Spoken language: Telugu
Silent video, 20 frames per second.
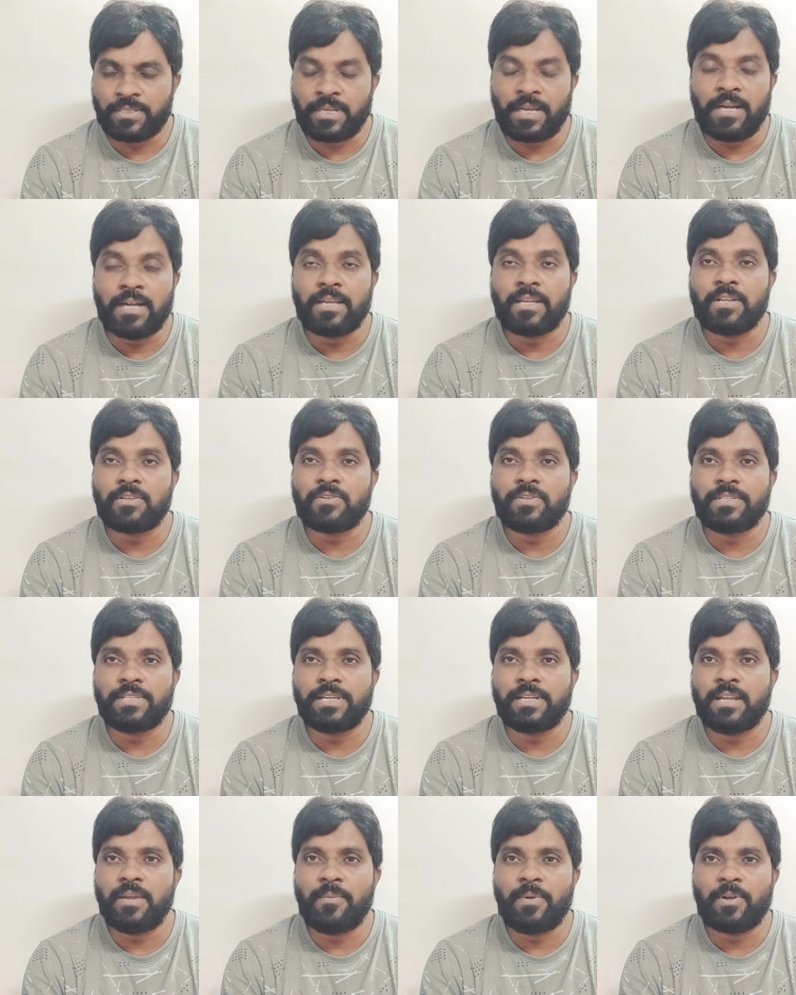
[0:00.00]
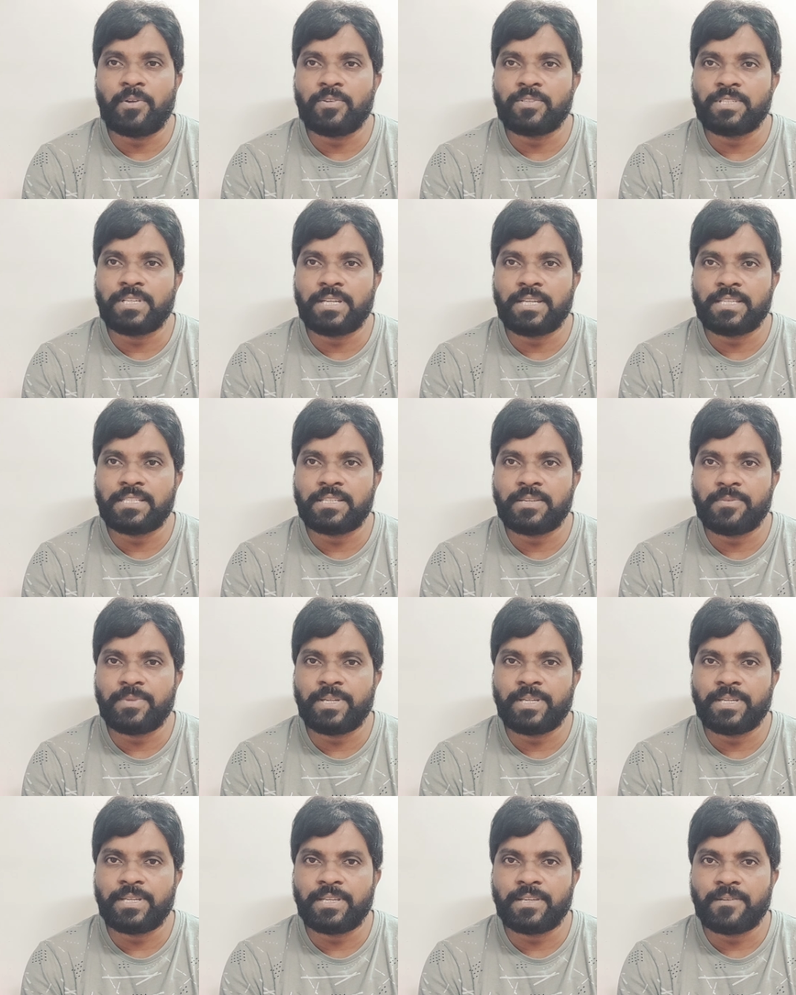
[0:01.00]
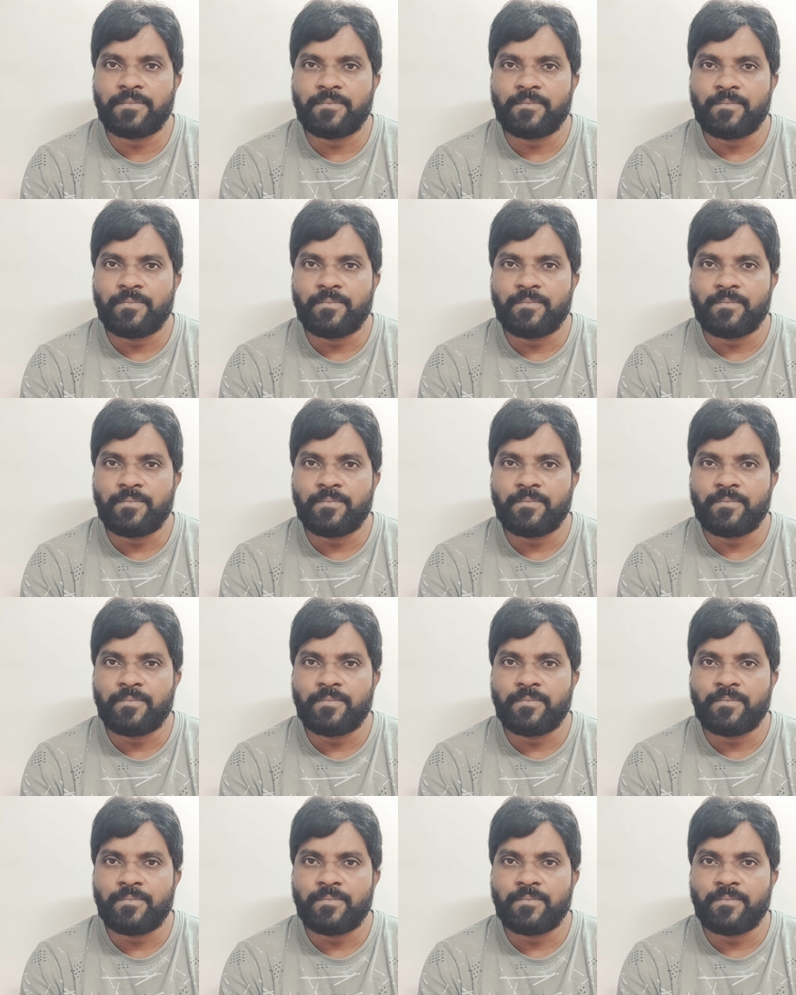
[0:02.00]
కాంగ్రెస్లో చేరిన మాకు వచ్చే నష్టం ఏంటి